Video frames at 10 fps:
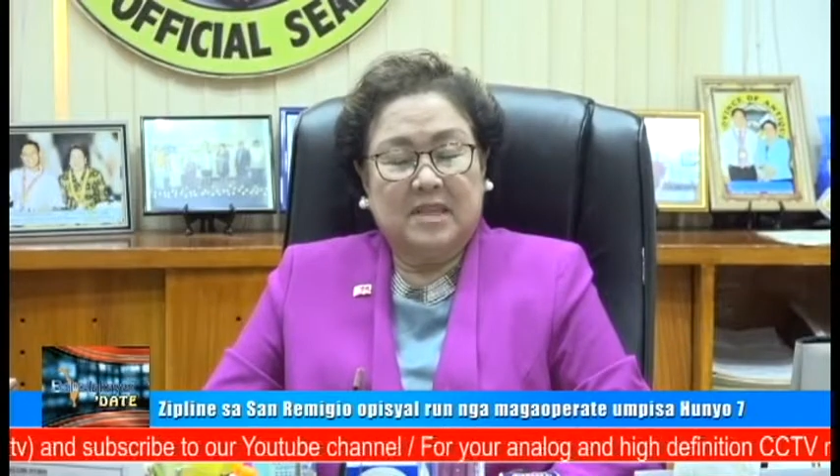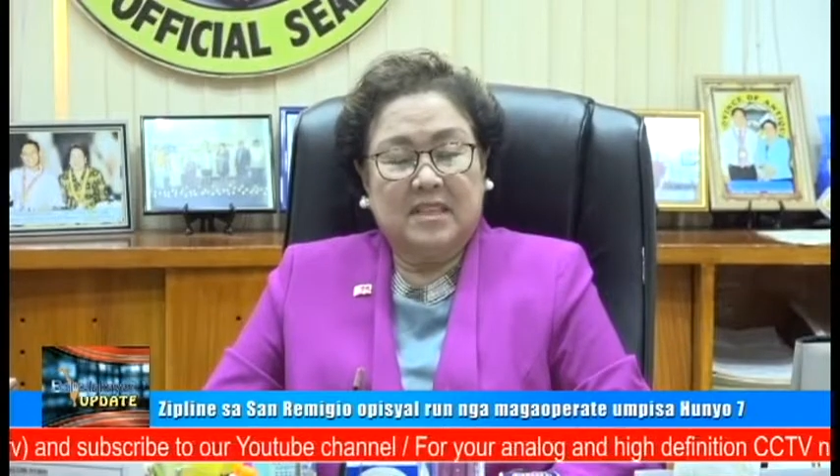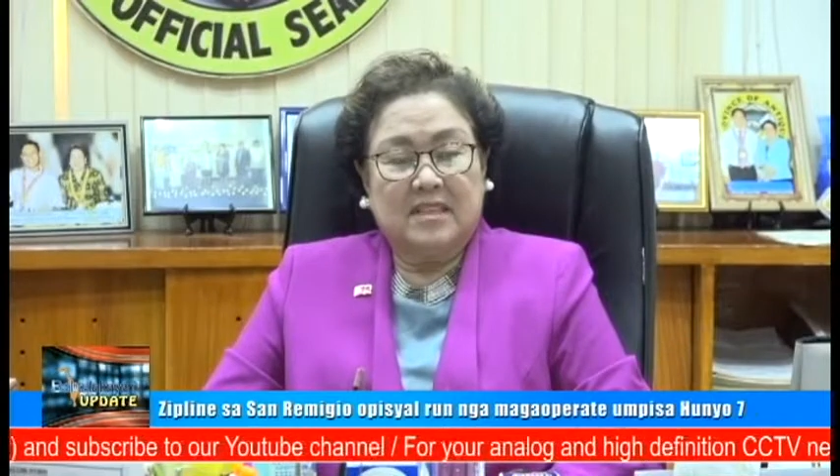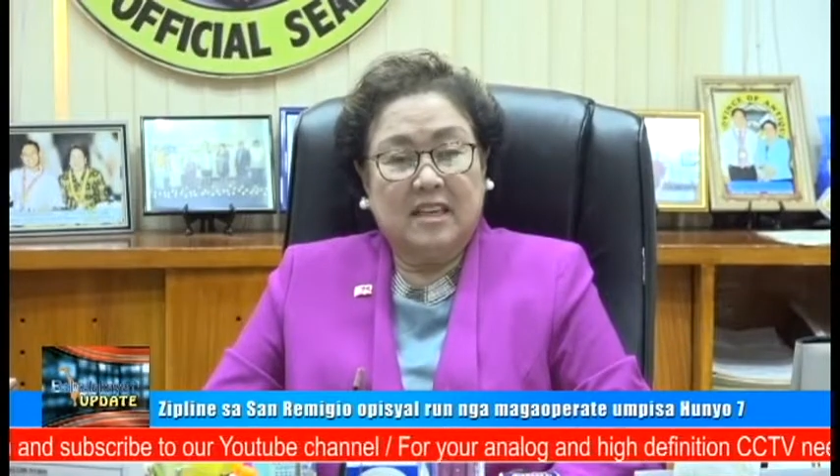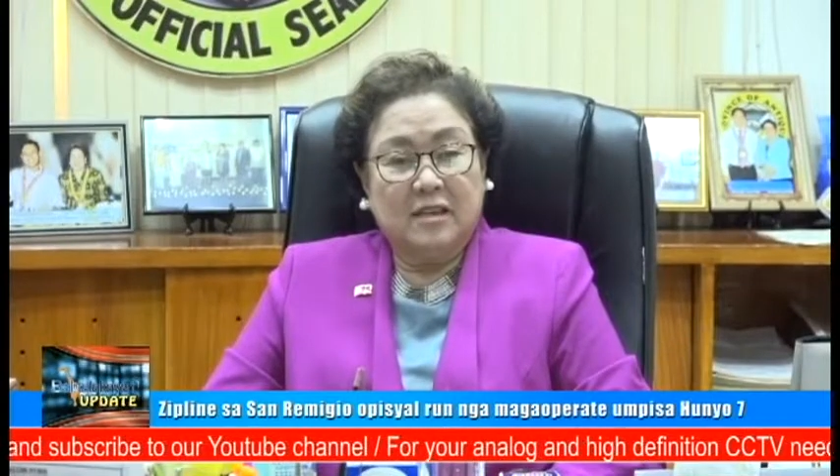
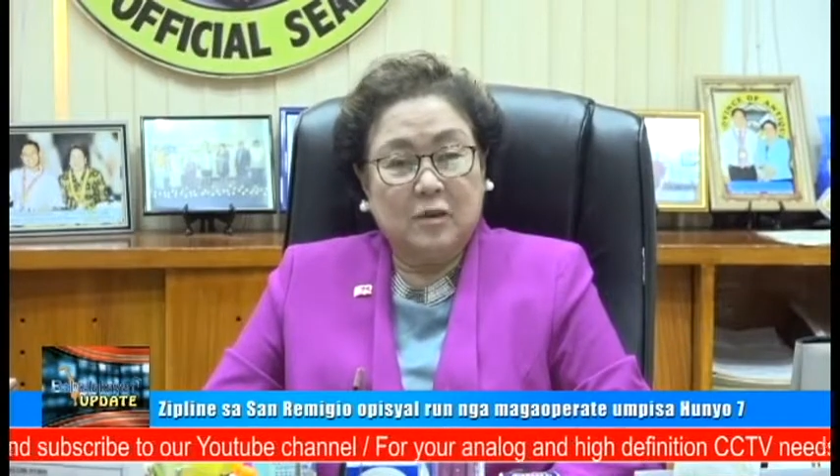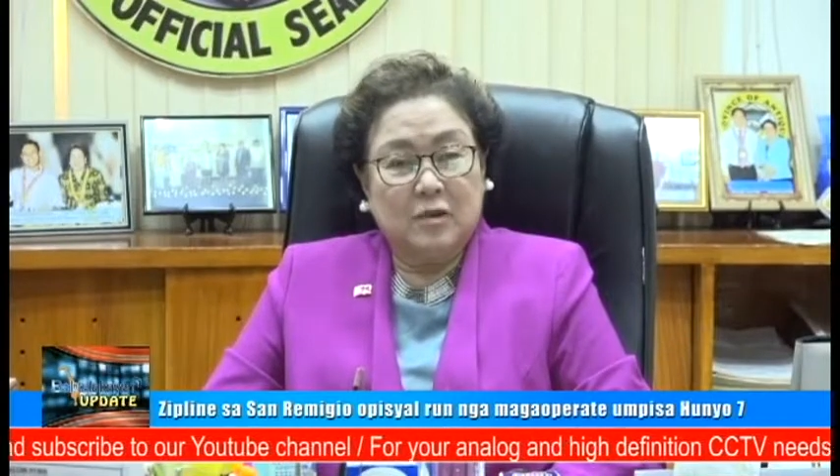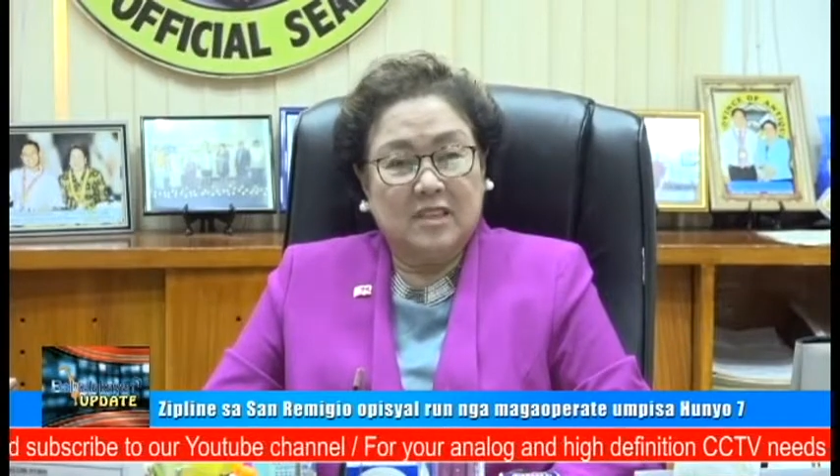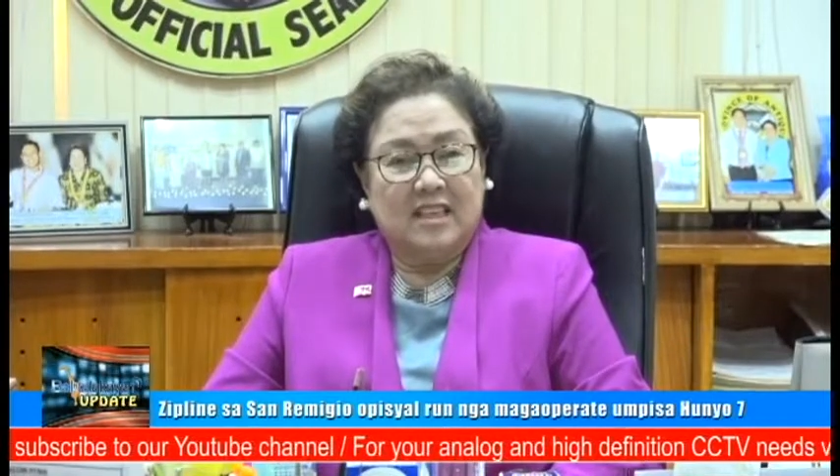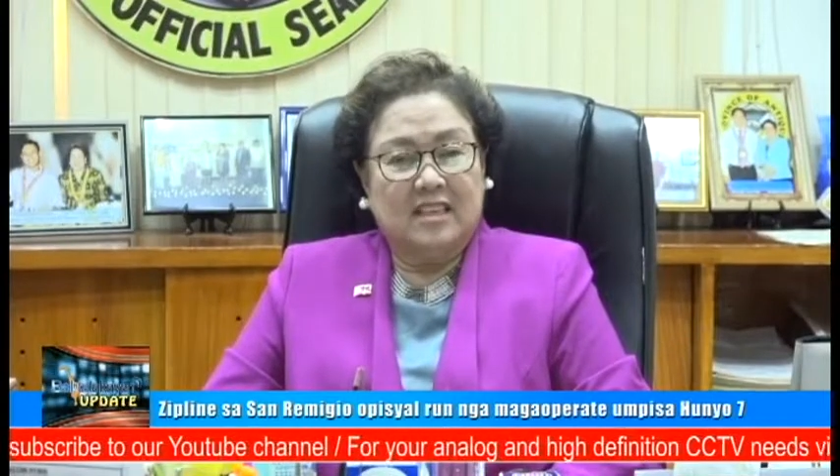But take
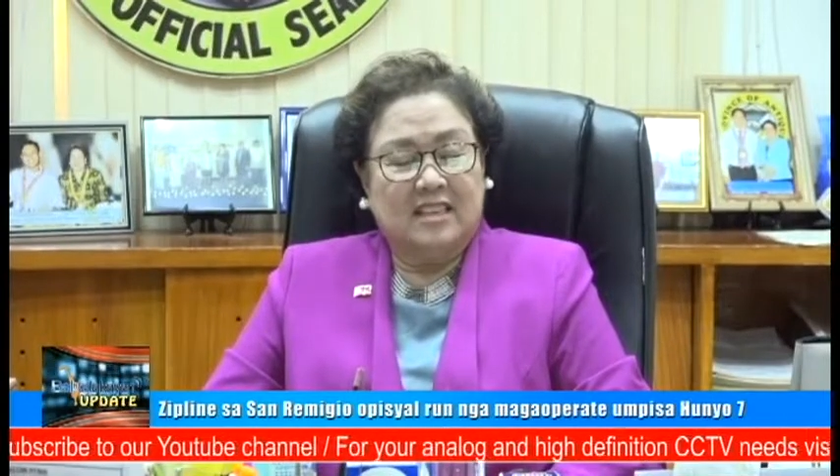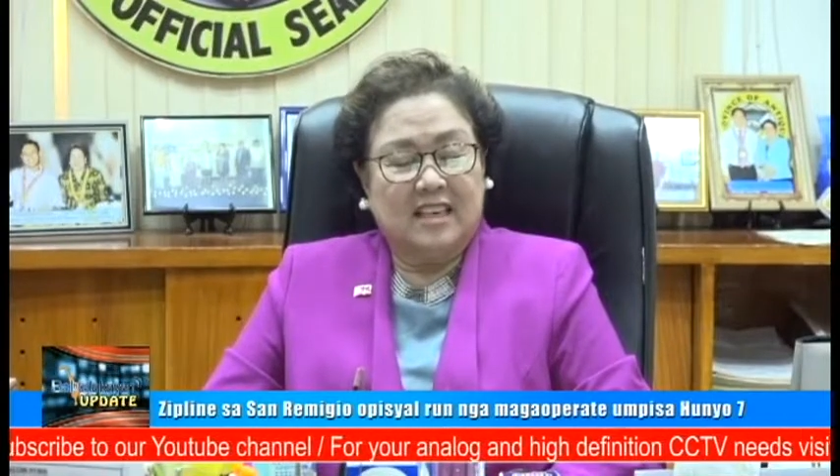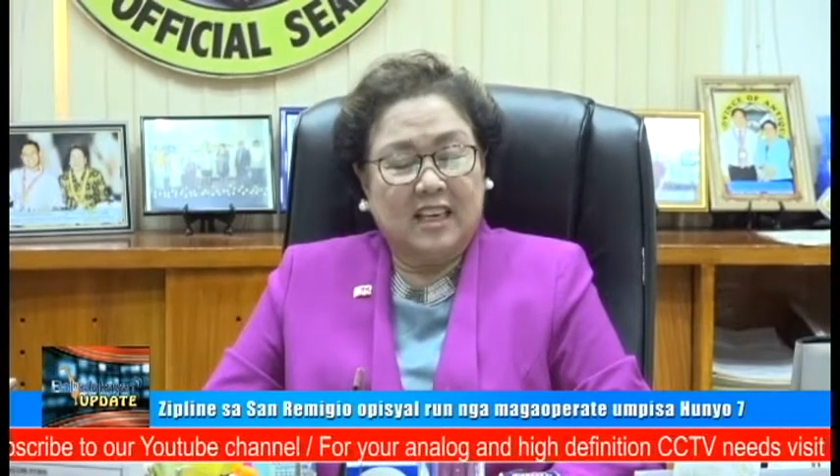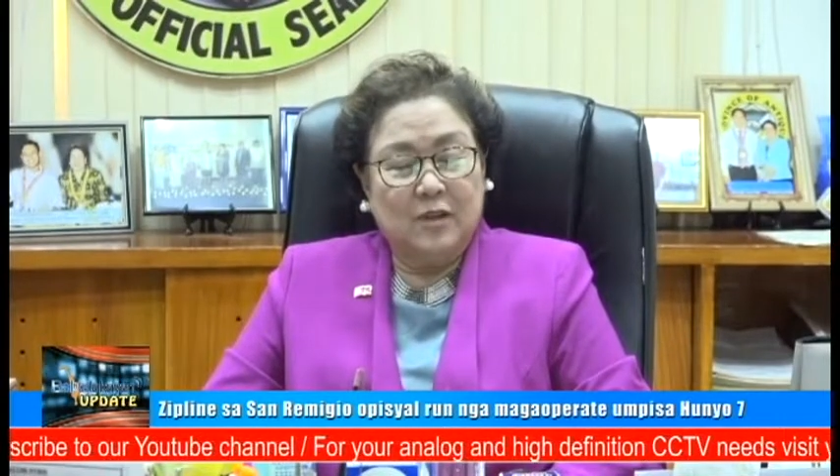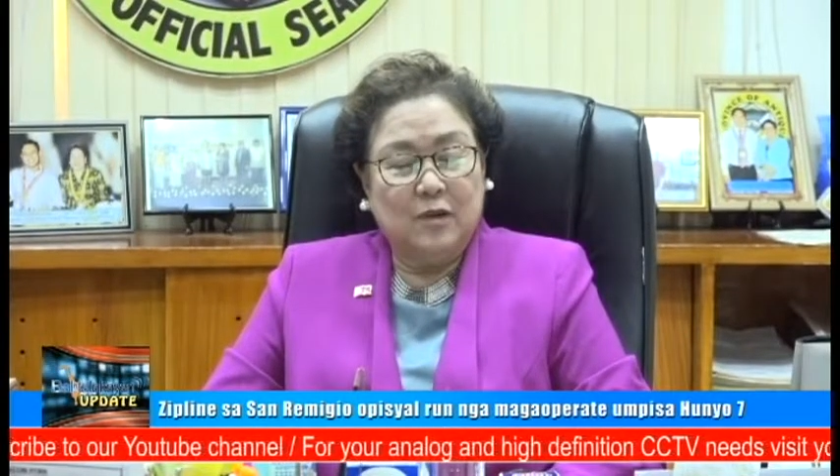note nga ang
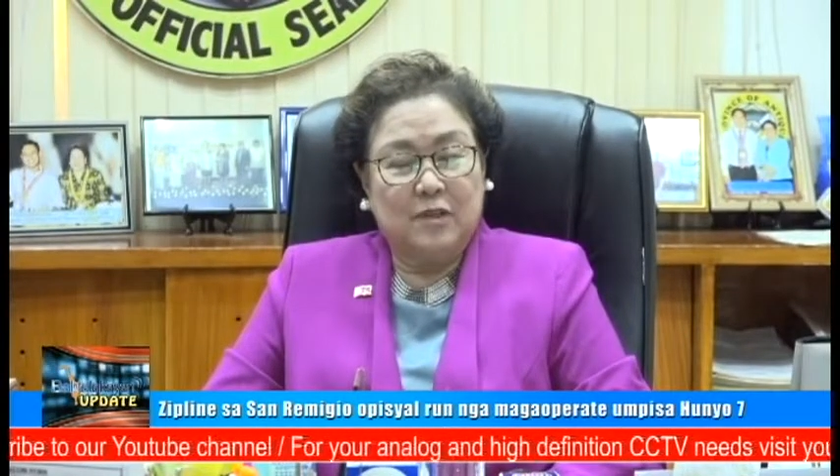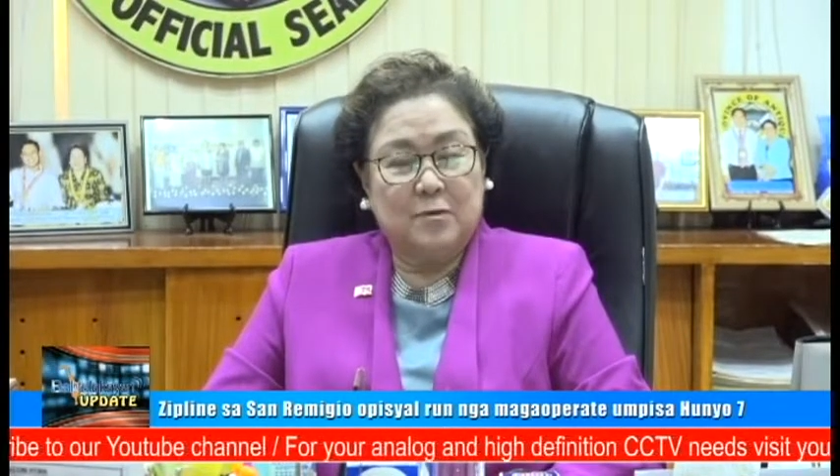Kenyo,